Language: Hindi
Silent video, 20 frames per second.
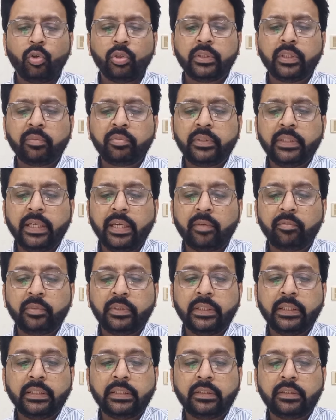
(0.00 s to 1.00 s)
और सबसे अहम
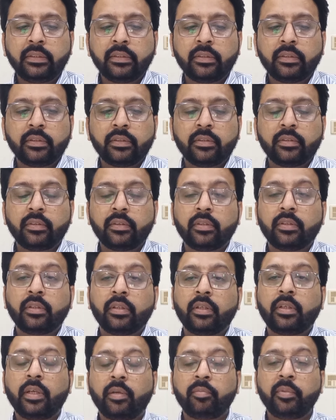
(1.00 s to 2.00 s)
चीज़
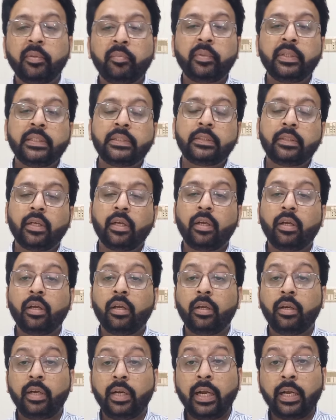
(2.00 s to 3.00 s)
कभी भी इसका
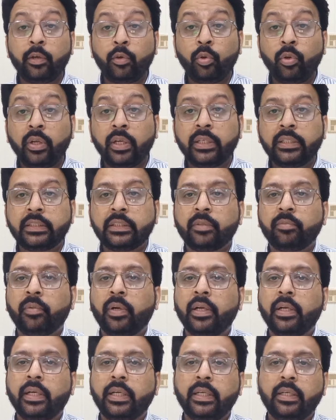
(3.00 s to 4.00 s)
रेगुलर
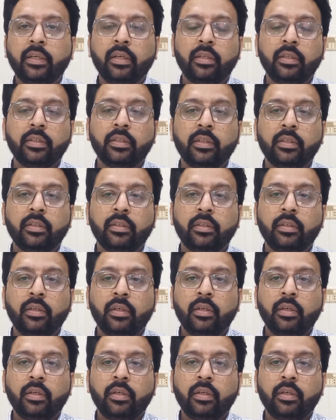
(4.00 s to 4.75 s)
इस्तेमाल नहीं करना